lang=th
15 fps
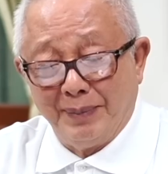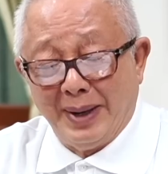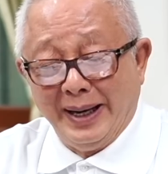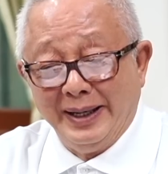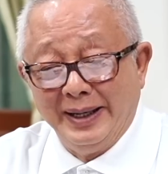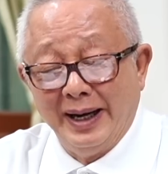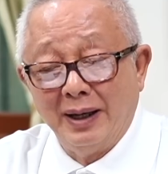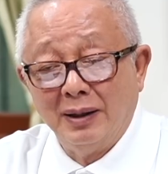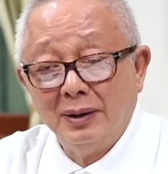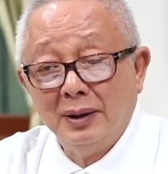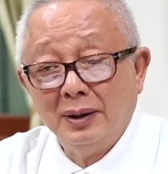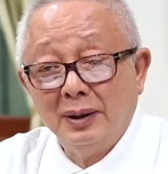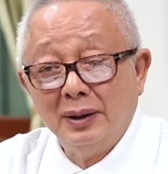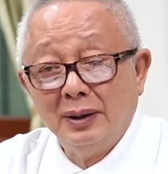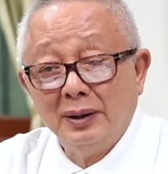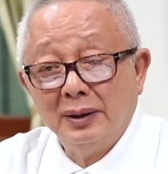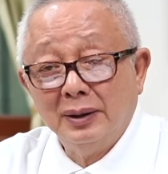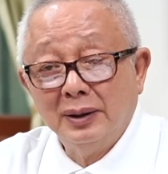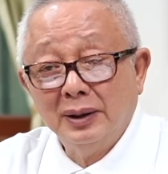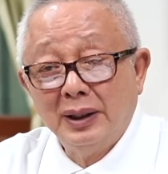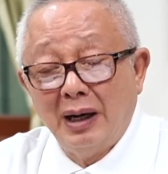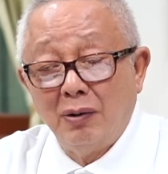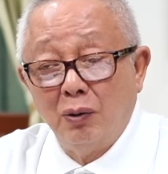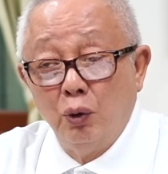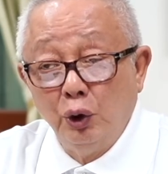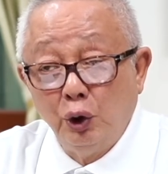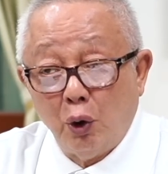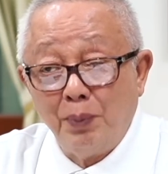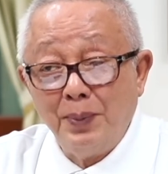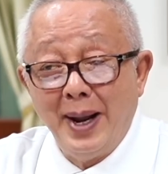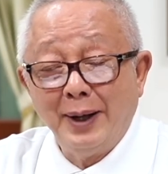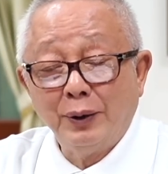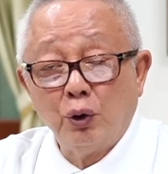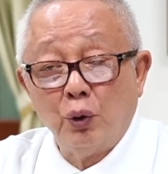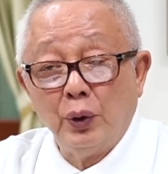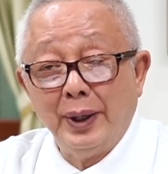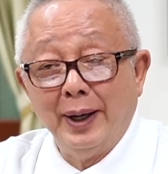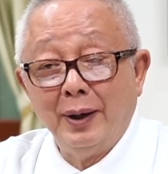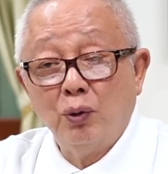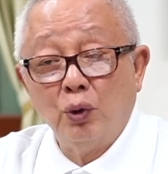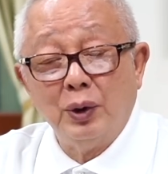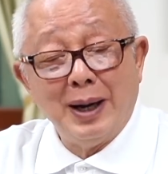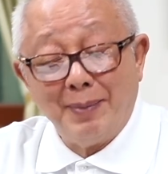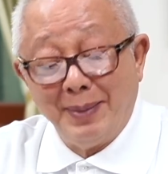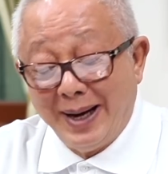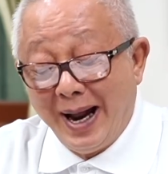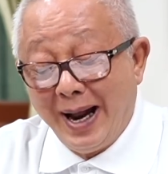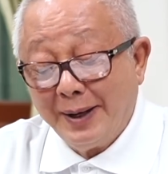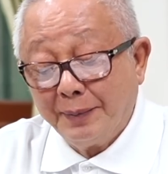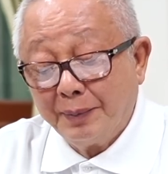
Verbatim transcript: ใหม่เนี่ยถ้าคุณตบหน้าตัวคุณเองคุณทำไม่ได้